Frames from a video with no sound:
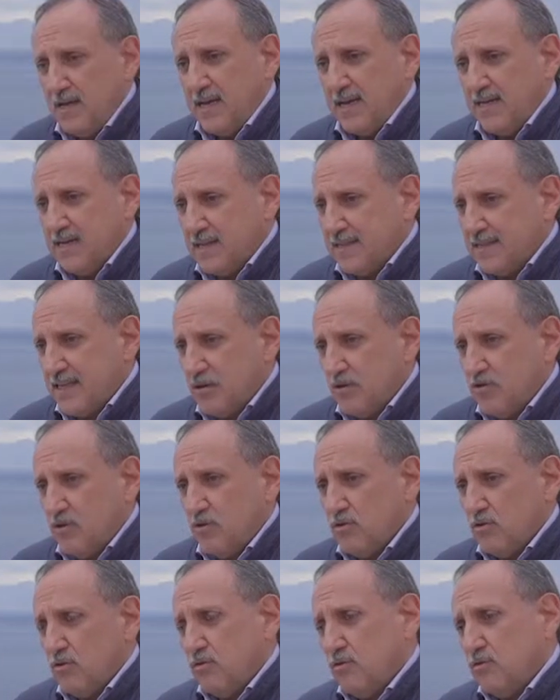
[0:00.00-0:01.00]
in realtà
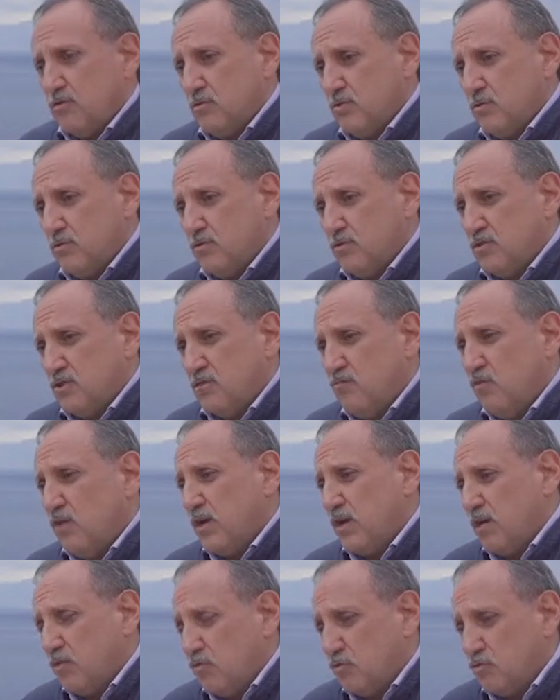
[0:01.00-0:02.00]
non, non, non, si
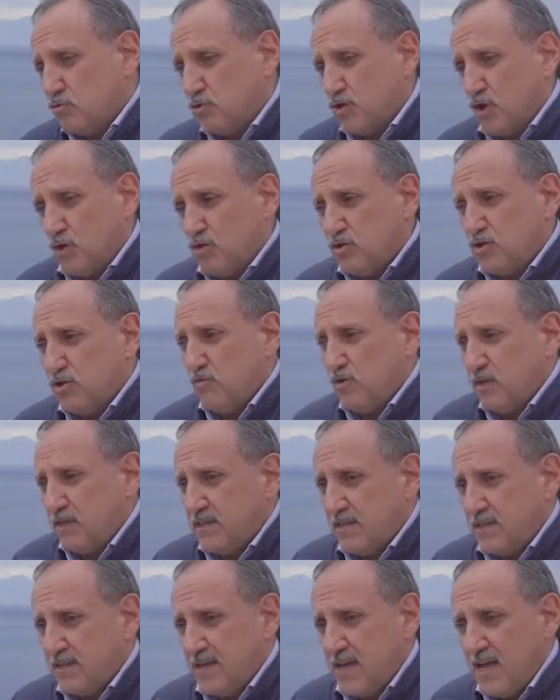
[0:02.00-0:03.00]
vuole conoscere, non si vuole
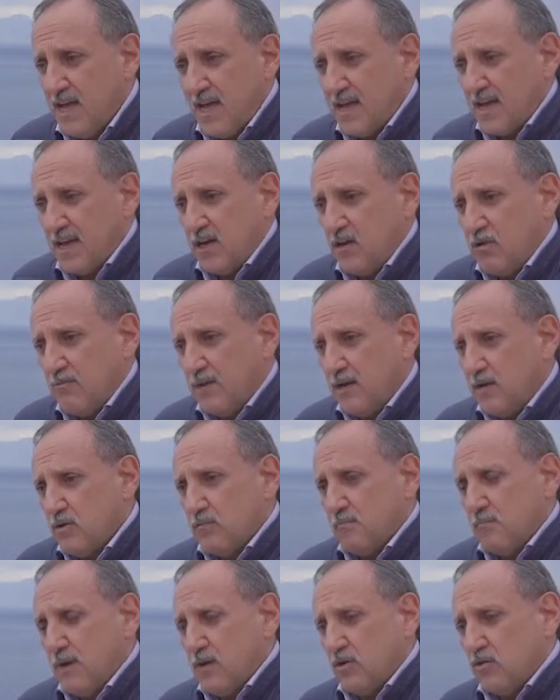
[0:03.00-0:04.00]
dire che il nuovo piano
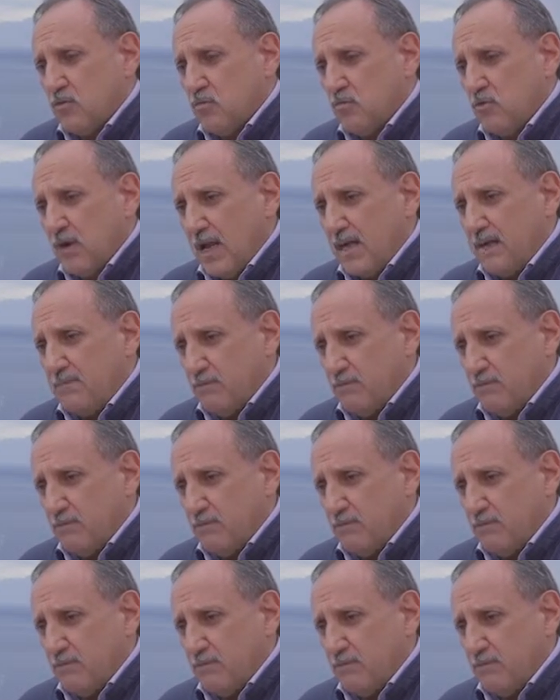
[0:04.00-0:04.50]
urbano comunale